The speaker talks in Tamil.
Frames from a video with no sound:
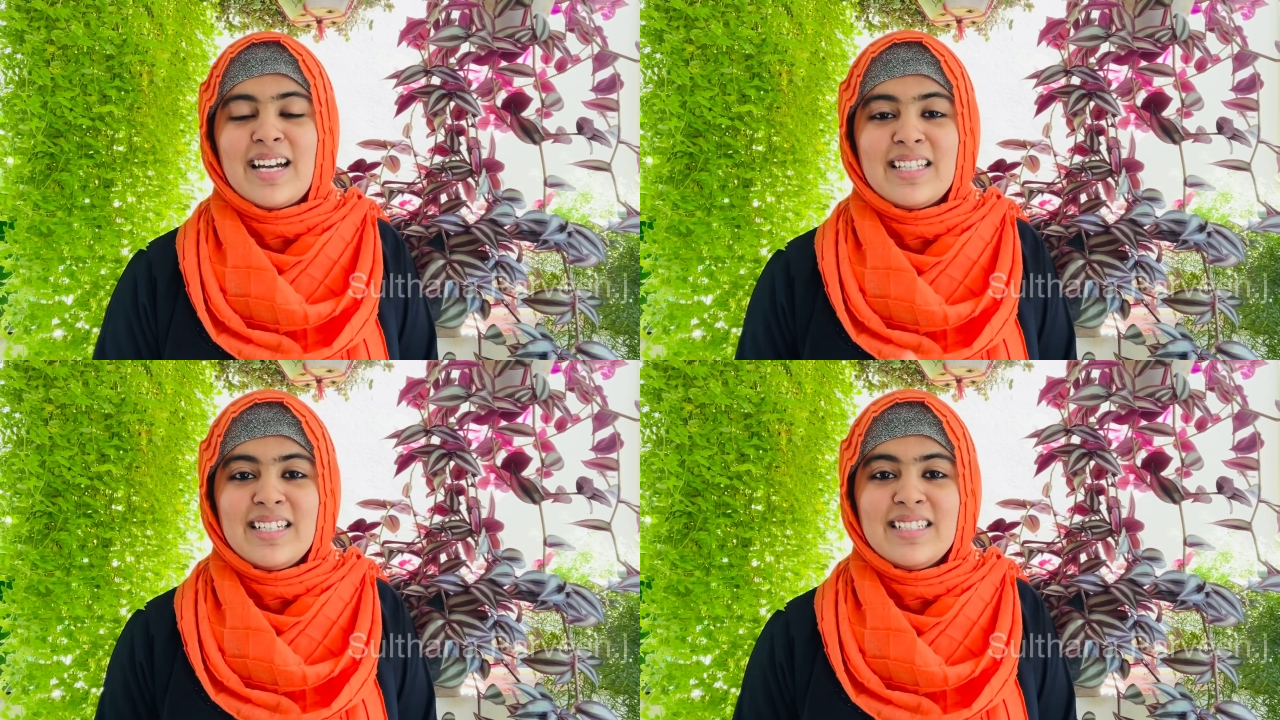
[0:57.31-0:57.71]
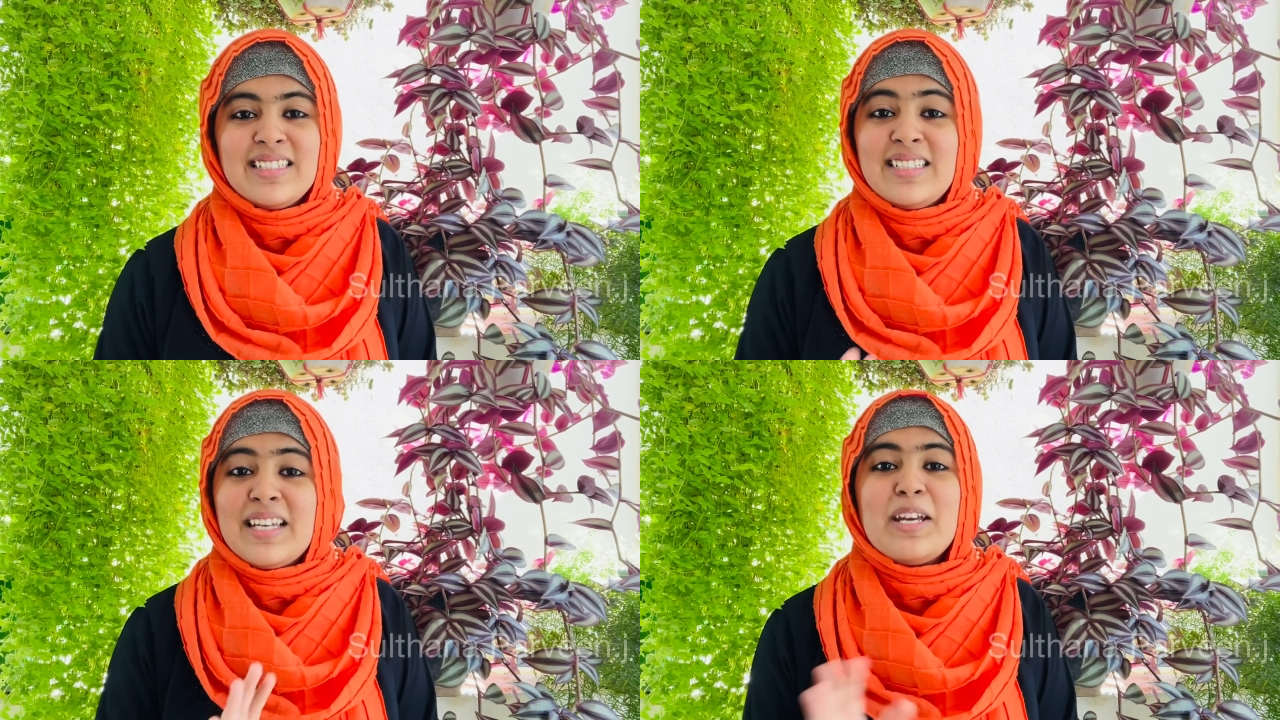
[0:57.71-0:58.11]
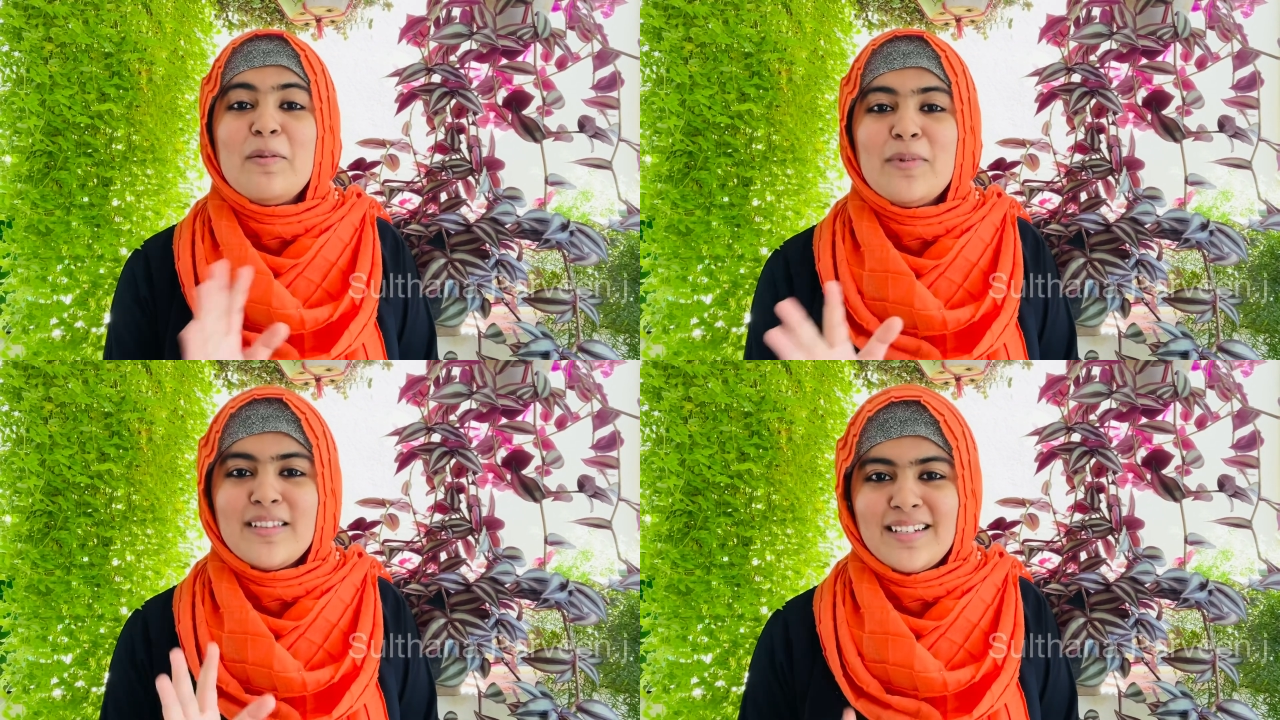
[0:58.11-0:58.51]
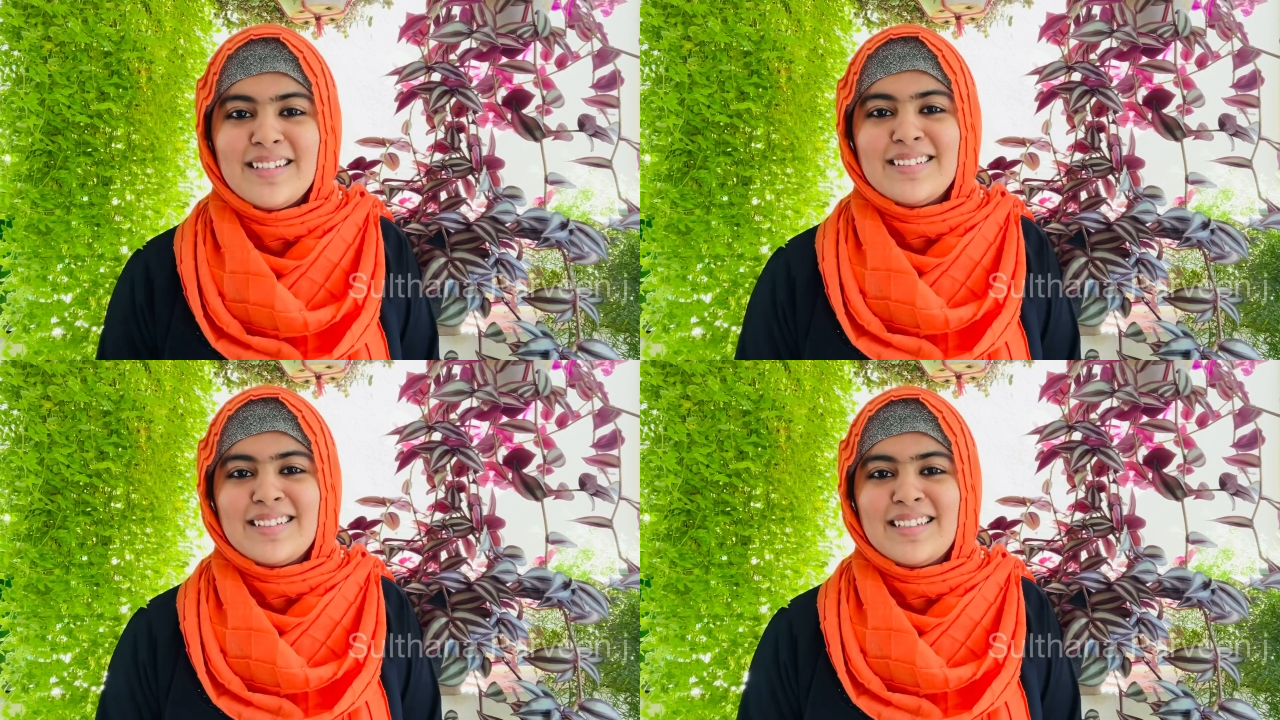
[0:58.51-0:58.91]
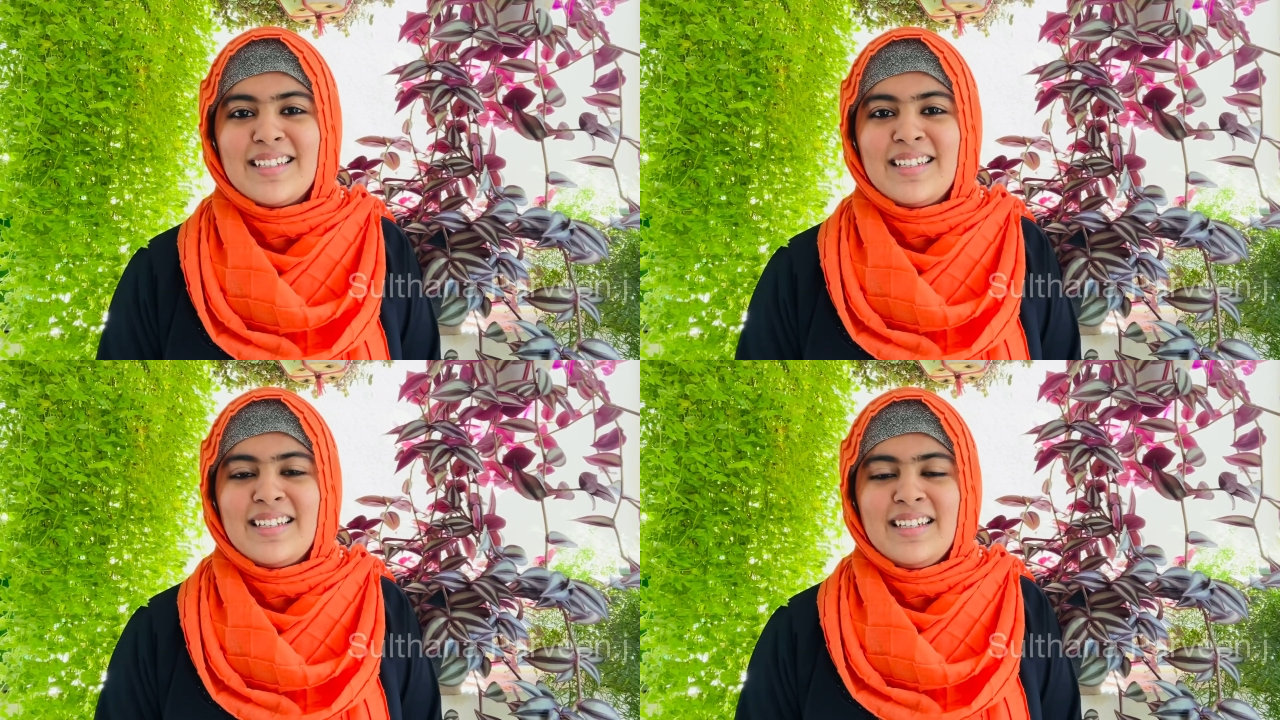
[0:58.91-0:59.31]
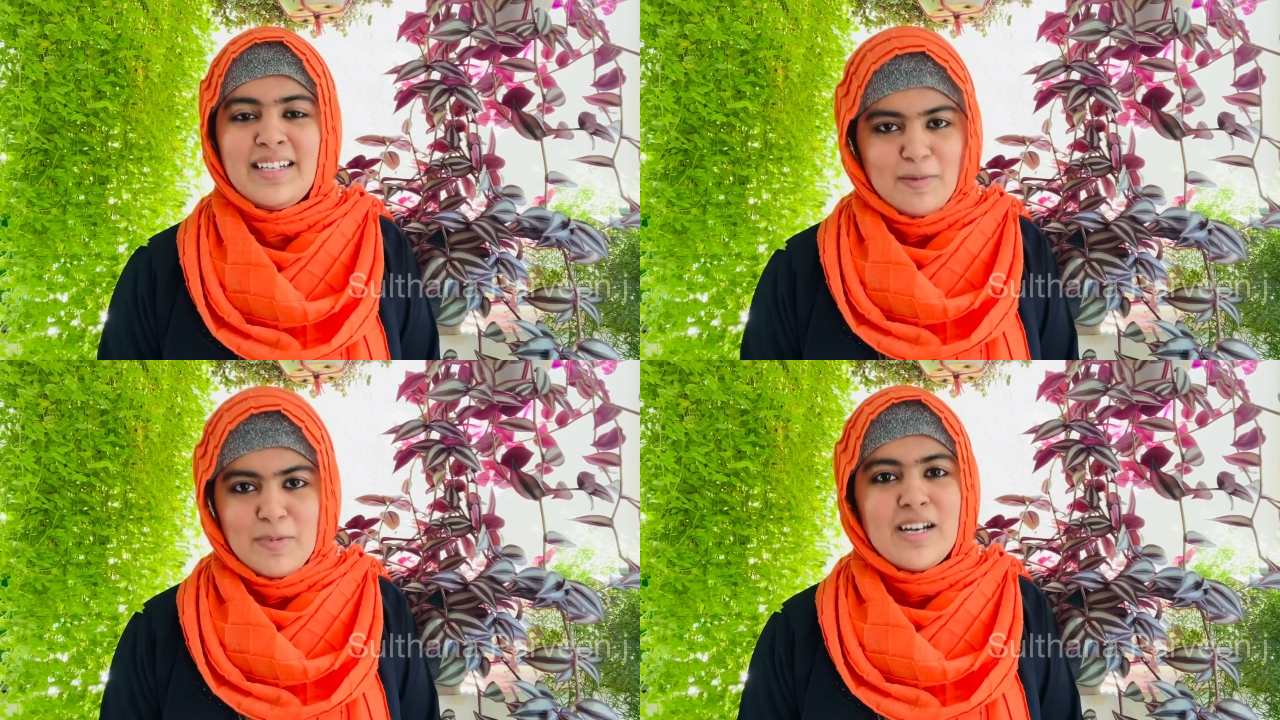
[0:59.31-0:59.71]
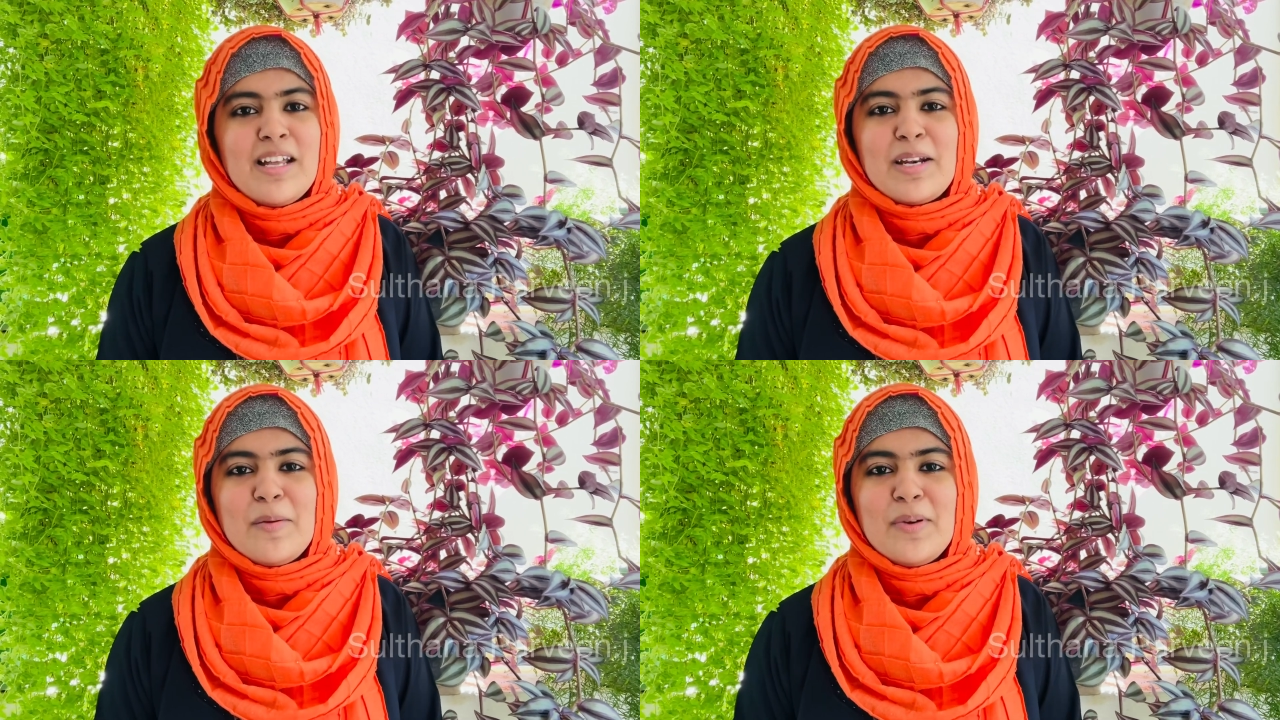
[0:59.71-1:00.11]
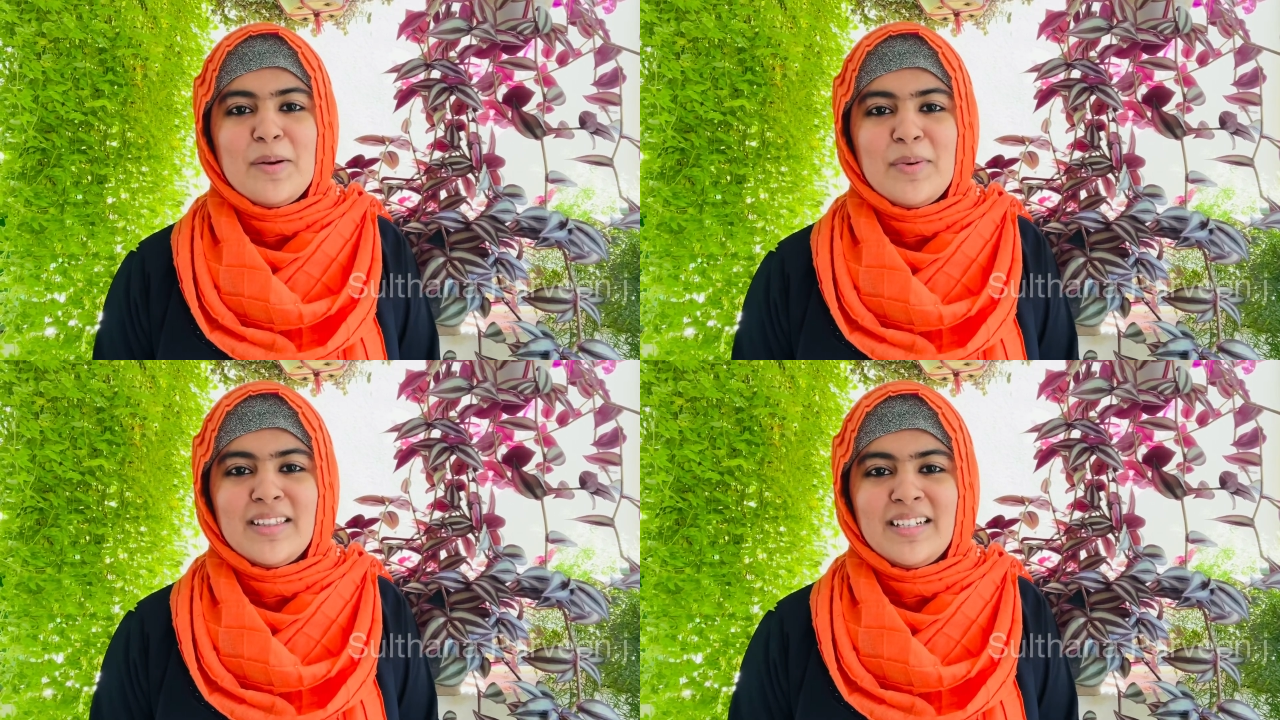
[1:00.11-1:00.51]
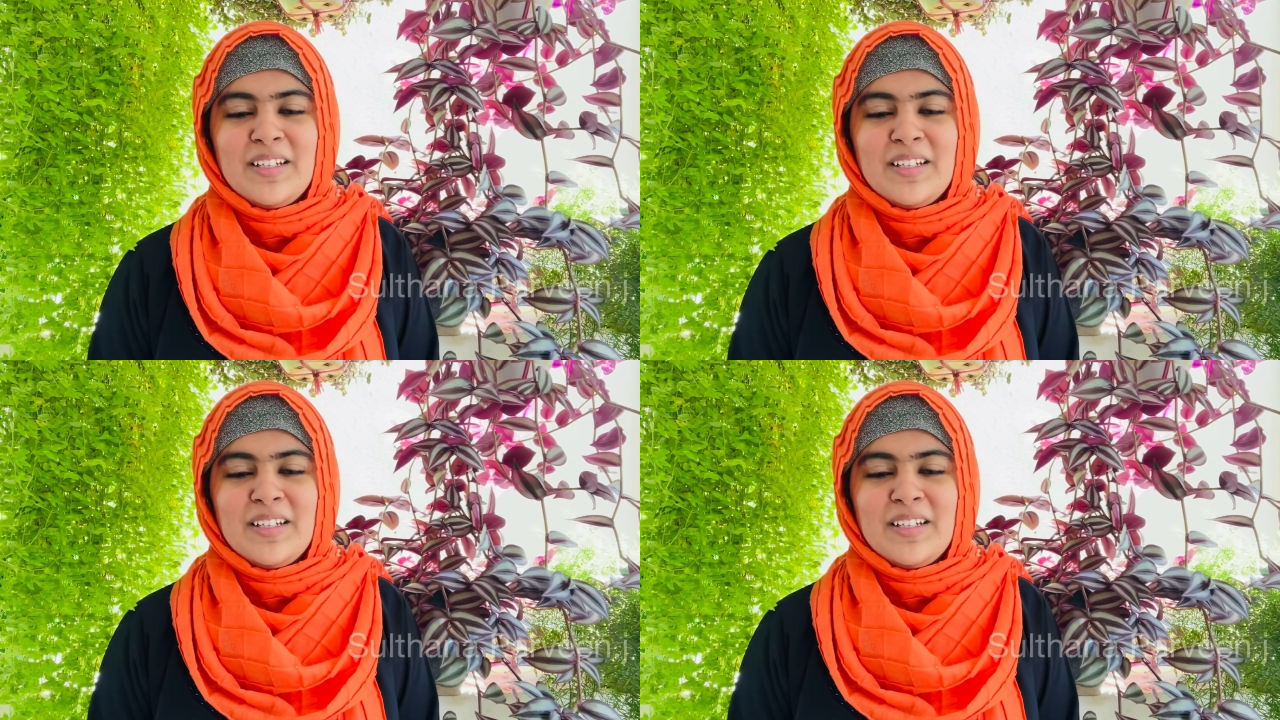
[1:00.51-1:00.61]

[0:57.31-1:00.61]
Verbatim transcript: அதை அது செயல்படுத்தலை நம்மள நிறைய பேர் அப்படித்தானே